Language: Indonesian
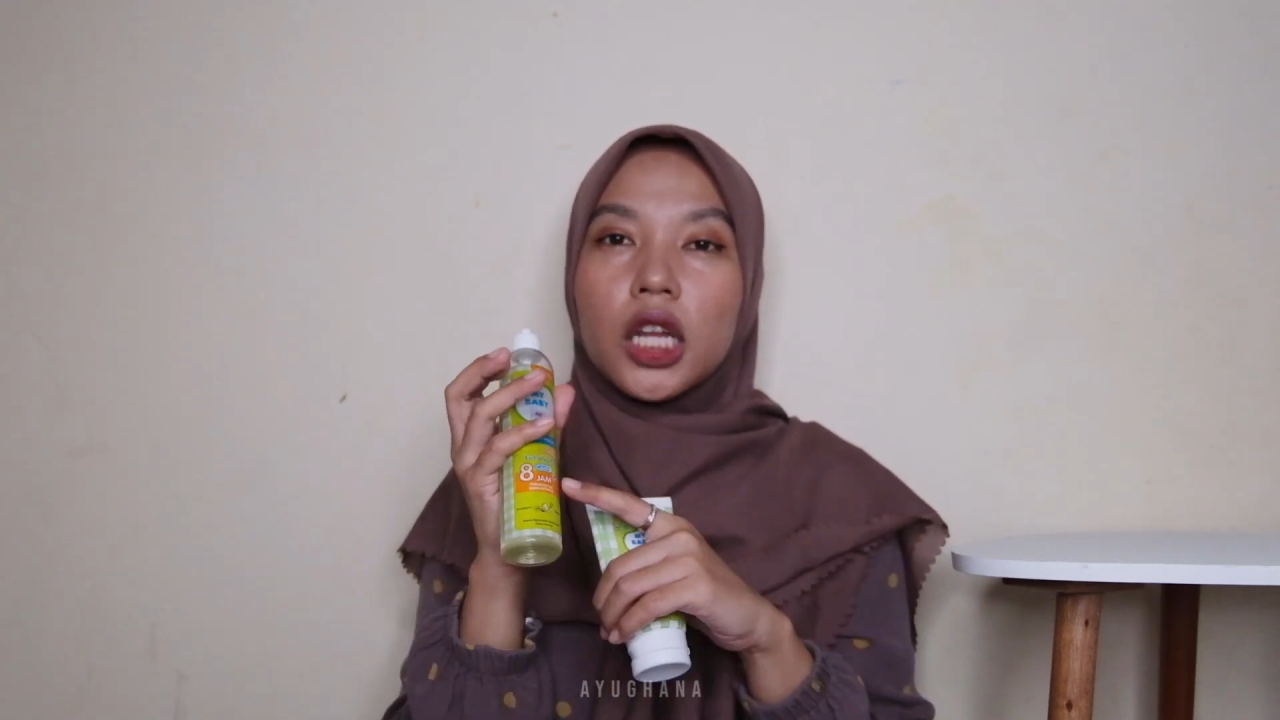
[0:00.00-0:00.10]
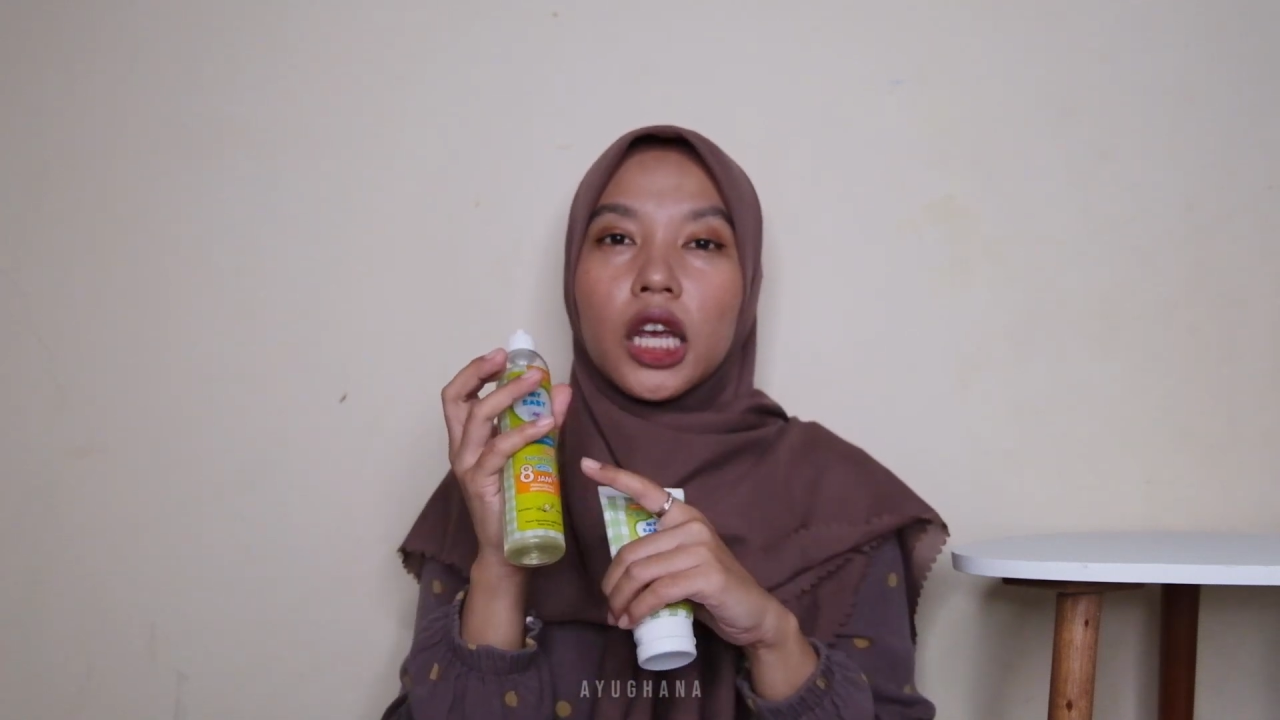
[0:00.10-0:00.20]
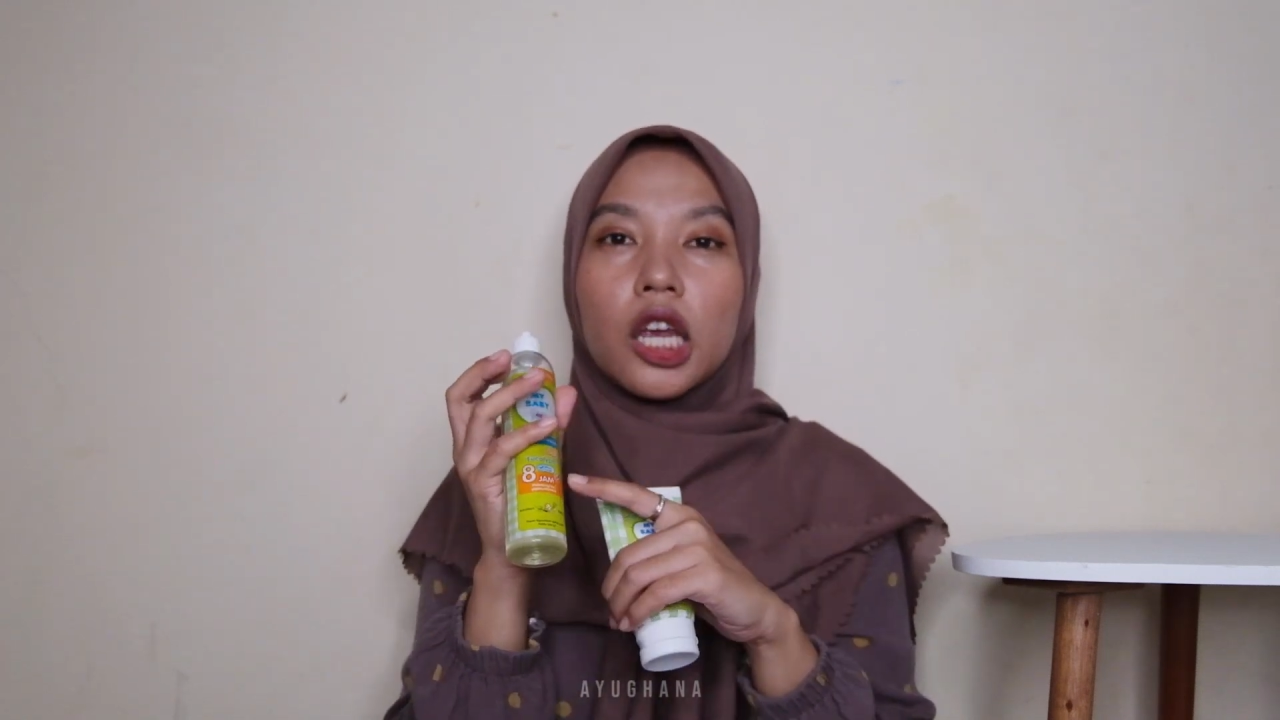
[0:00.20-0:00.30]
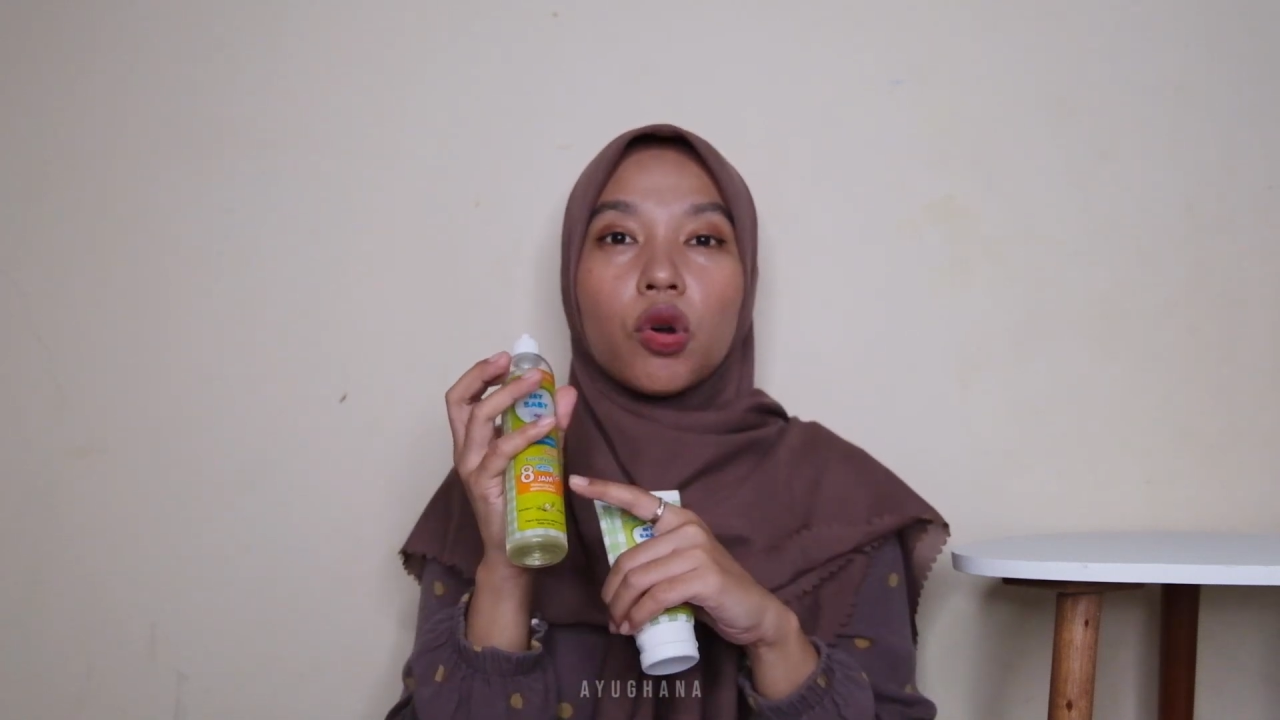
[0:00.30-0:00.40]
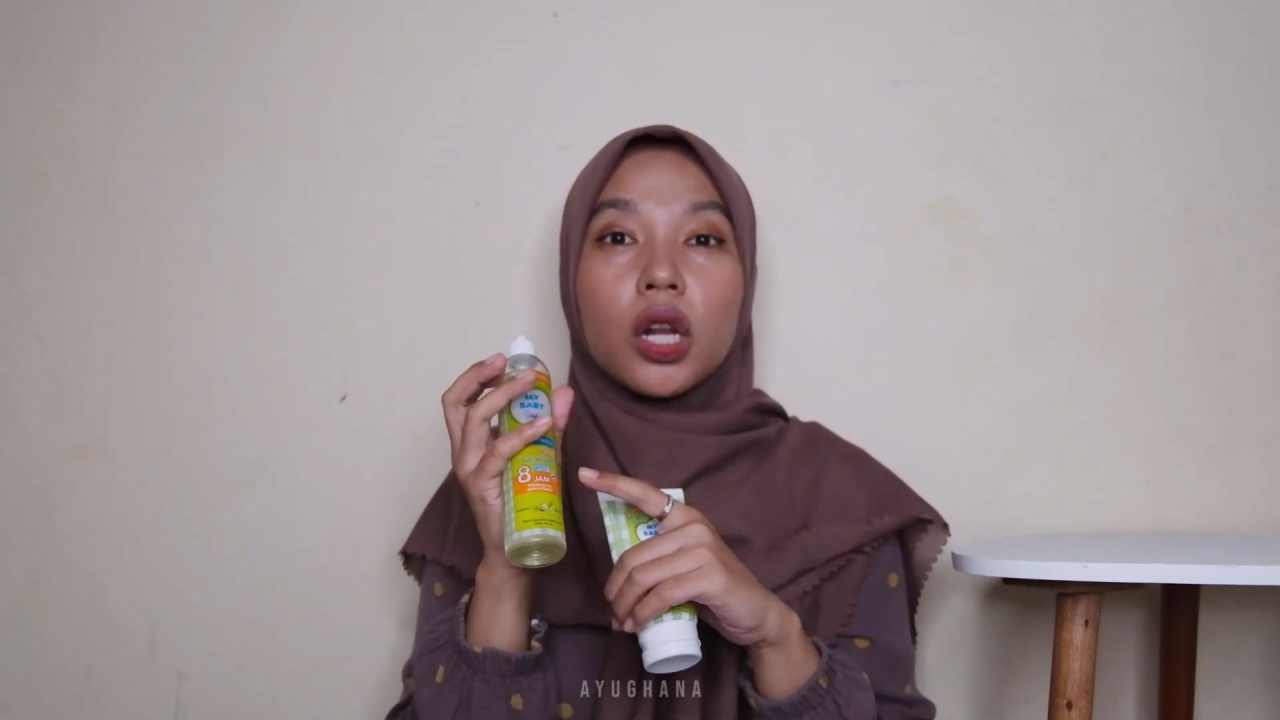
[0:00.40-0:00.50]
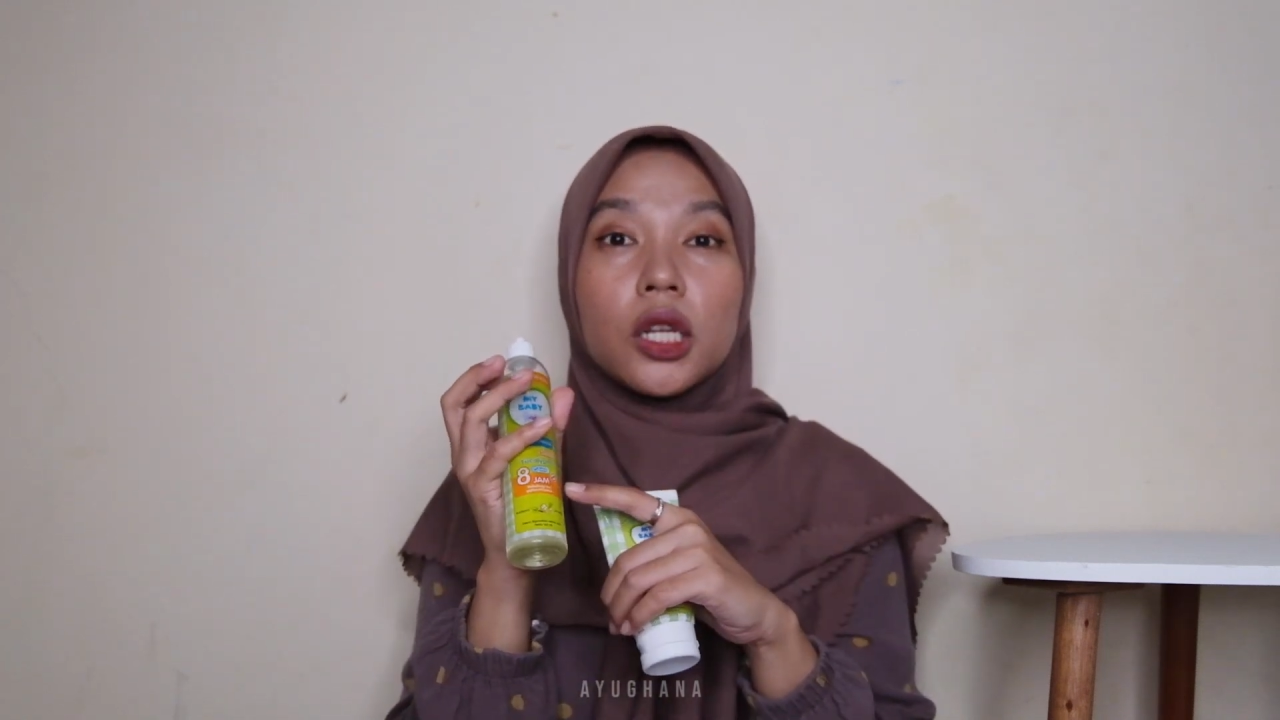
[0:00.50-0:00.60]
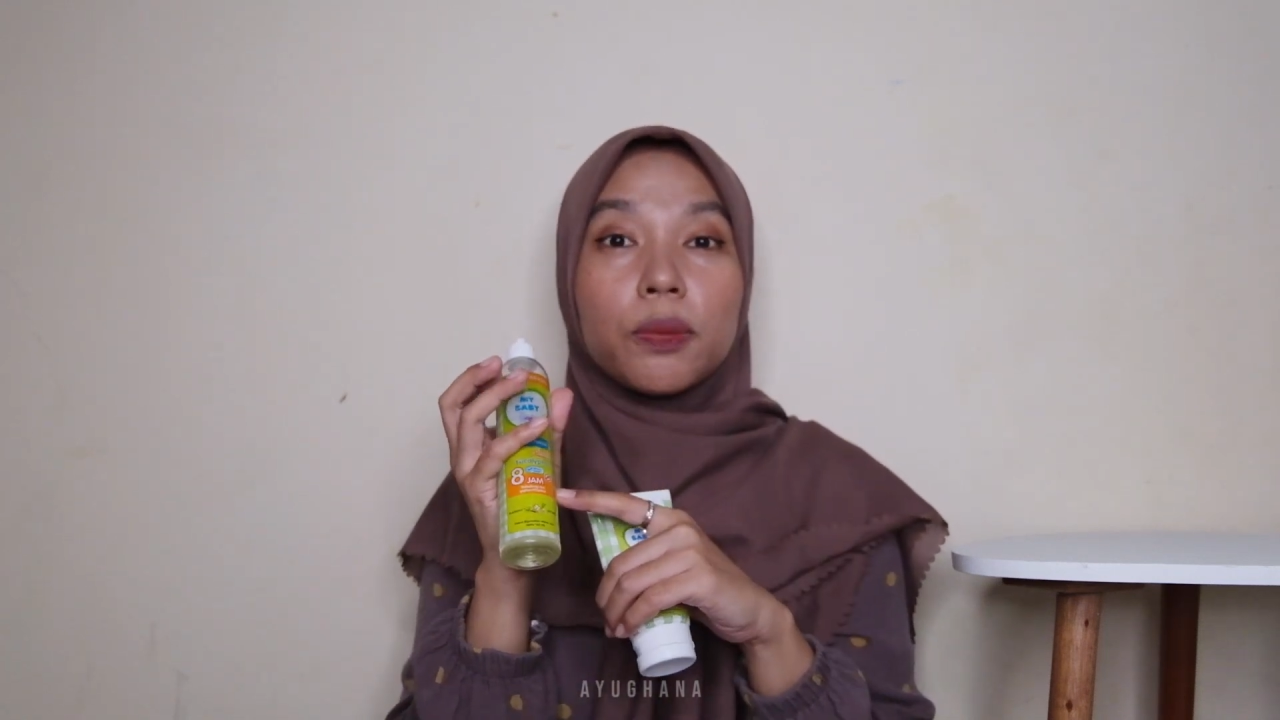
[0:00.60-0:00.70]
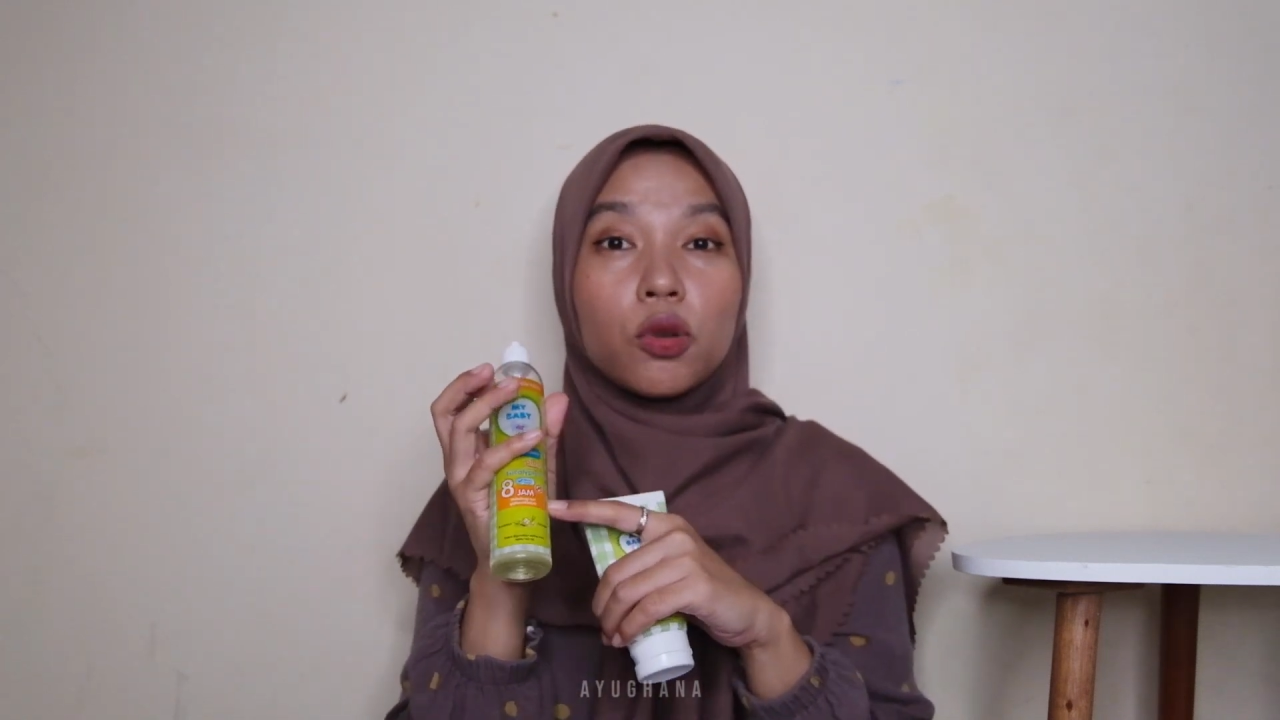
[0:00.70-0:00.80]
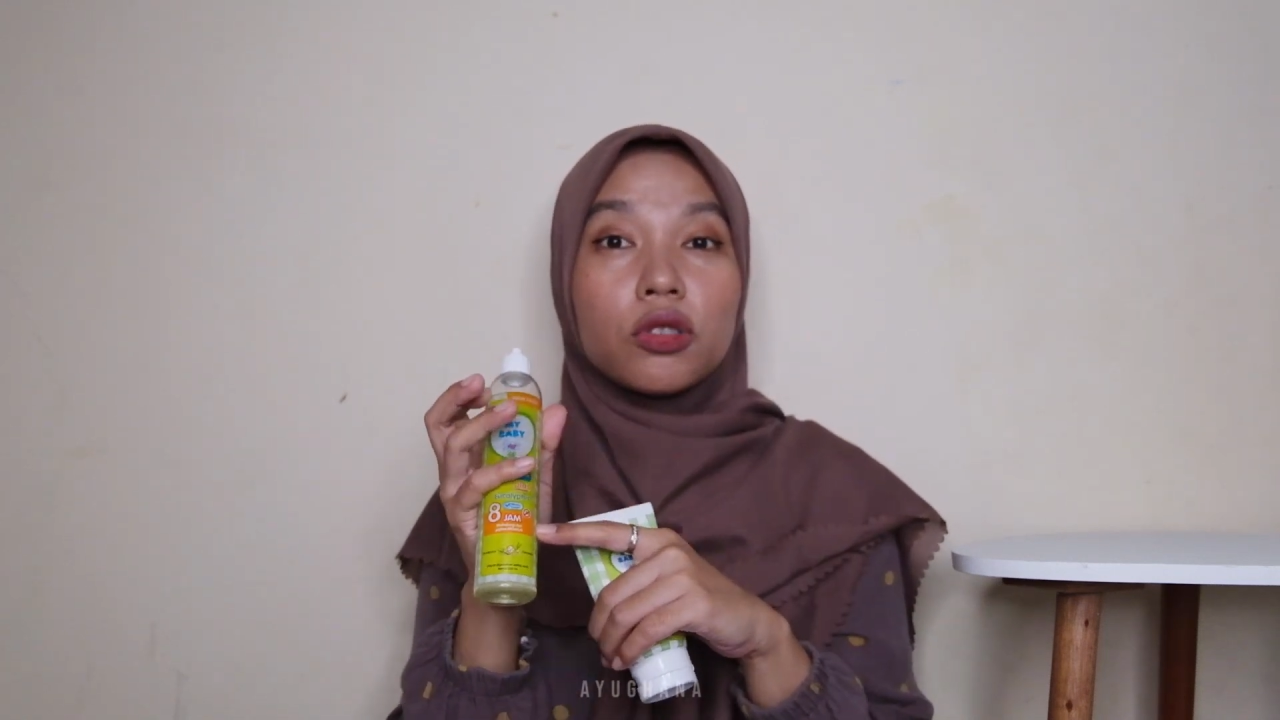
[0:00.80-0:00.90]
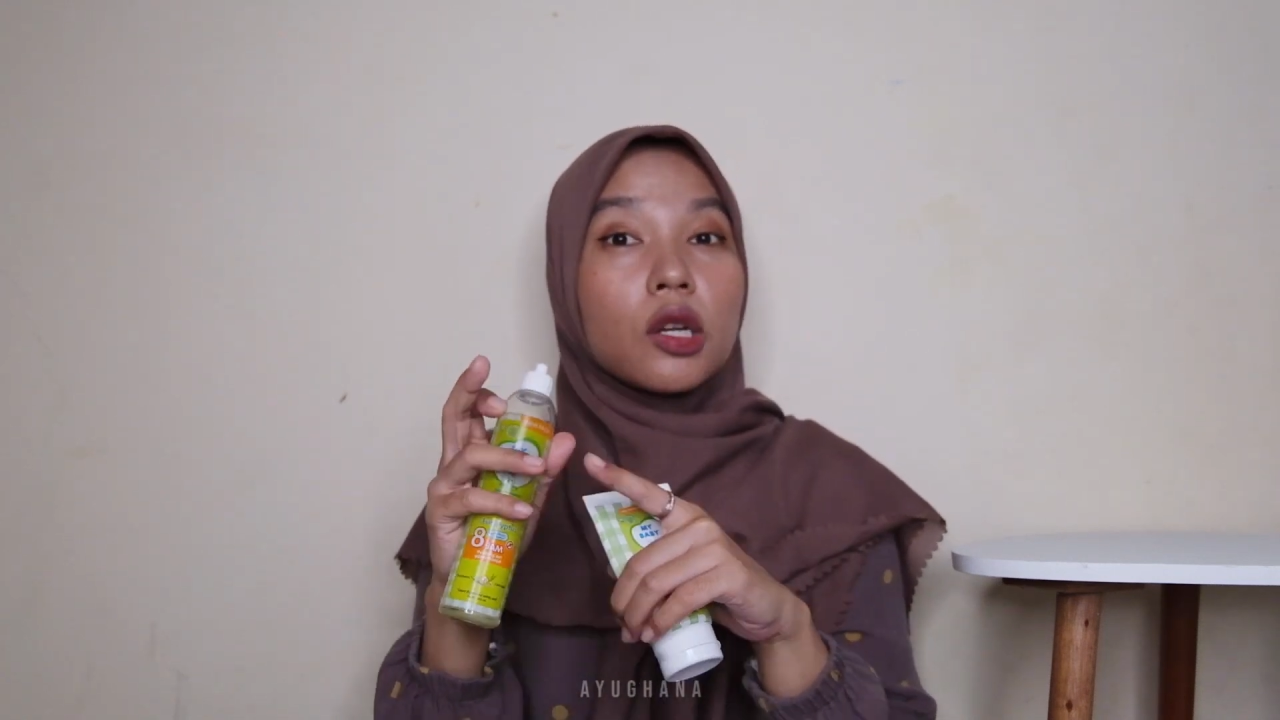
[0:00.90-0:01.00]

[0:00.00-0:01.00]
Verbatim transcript: yang eukaliptus